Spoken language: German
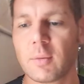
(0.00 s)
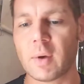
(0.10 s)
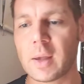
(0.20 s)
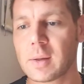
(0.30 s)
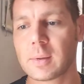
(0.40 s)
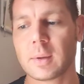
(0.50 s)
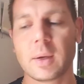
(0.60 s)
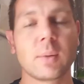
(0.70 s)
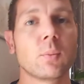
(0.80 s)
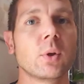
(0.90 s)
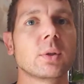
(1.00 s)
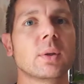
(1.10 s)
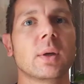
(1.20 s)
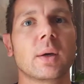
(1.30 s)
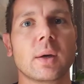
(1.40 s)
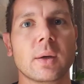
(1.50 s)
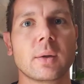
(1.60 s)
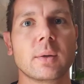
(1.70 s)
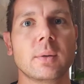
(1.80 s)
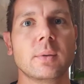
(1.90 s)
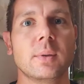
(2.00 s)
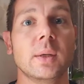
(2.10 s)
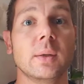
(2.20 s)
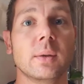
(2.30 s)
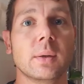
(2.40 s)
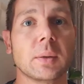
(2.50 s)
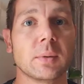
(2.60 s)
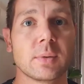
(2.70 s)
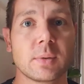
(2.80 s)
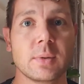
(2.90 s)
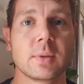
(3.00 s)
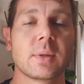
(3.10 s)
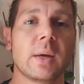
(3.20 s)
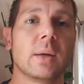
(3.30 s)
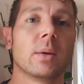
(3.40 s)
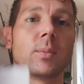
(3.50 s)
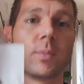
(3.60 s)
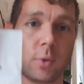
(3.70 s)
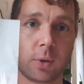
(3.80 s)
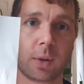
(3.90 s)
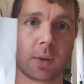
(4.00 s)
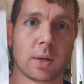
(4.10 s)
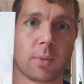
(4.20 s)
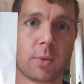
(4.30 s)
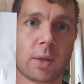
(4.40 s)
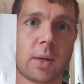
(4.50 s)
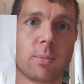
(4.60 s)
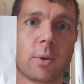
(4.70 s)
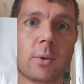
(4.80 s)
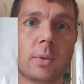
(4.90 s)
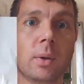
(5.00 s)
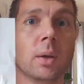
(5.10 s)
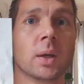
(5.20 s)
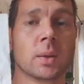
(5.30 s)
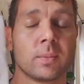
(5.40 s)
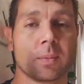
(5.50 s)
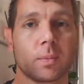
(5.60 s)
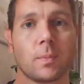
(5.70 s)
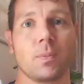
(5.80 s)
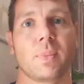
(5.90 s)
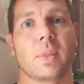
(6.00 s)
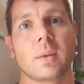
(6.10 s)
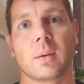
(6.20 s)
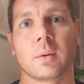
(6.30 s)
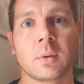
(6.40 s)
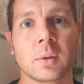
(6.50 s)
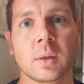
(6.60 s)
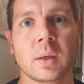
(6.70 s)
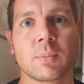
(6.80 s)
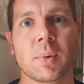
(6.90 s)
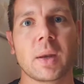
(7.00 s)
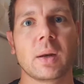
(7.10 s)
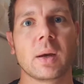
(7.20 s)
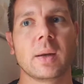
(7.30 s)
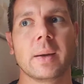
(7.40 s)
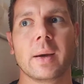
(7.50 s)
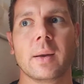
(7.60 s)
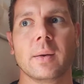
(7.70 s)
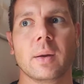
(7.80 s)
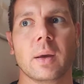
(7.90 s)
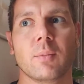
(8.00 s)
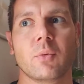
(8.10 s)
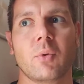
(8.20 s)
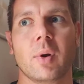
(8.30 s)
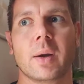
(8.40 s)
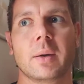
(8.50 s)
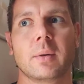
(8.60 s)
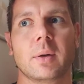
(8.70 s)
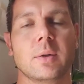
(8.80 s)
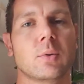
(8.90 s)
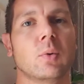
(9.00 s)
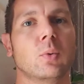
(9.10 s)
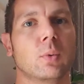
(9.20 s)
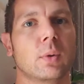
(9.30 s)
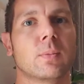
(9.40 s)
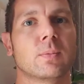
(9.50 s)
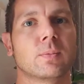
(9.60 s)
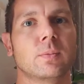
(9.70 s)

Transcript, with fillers: weil ich möchte da die, diese Zähne möchte ich da mit einbauen. Und das geht bei den anderen ähm, Vorlagen nicht so gut.